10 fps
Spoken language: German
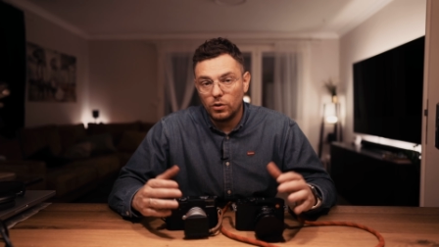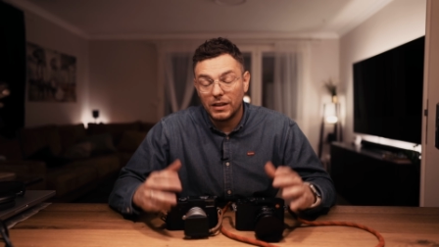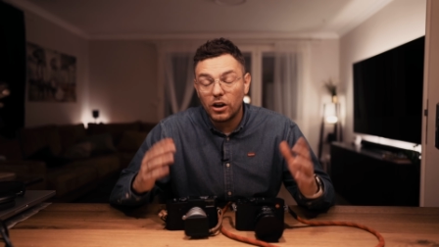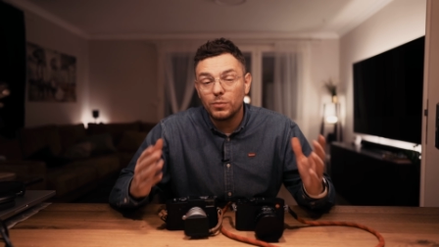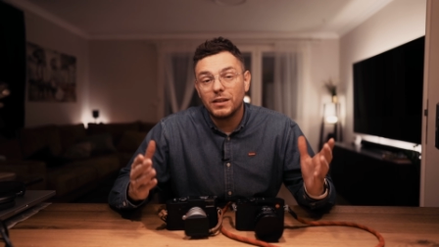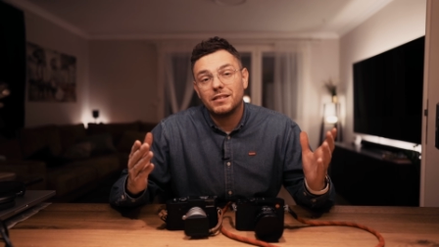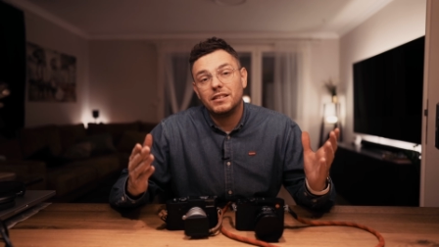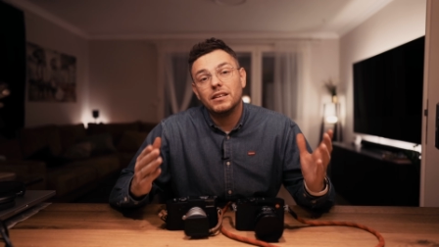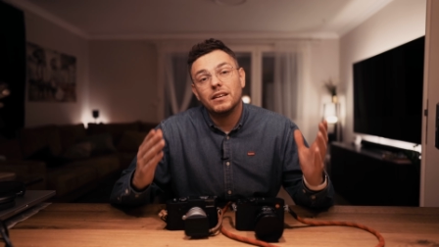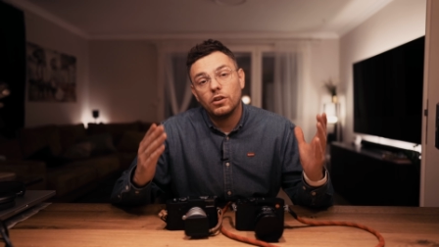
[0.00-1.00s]
und da kommt jetzt
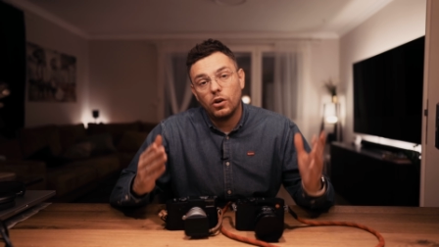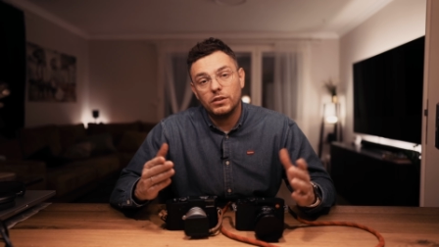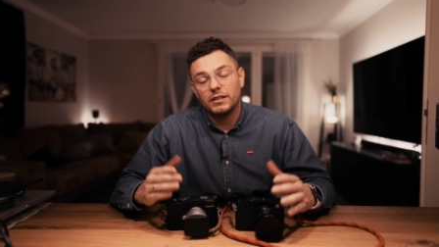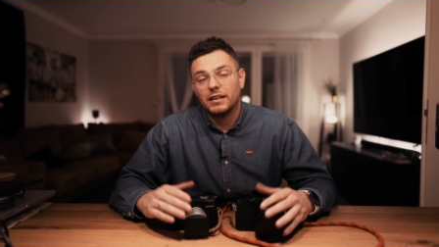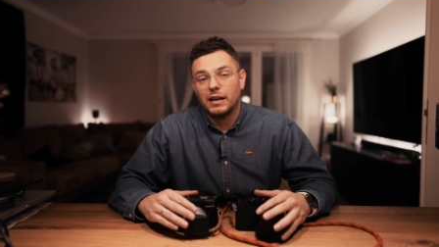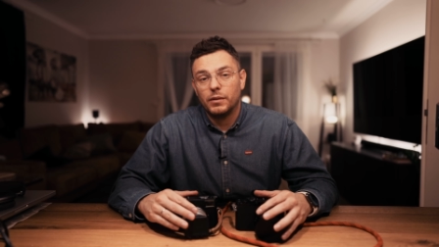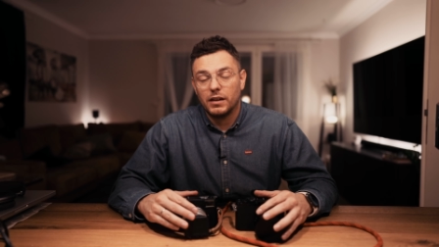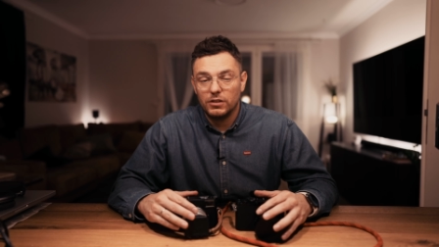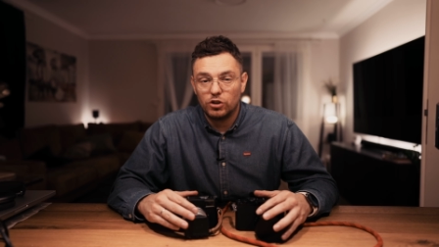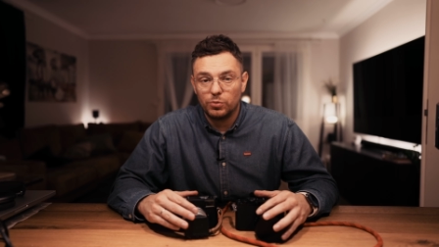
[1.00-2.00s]
die heutige Kamera ins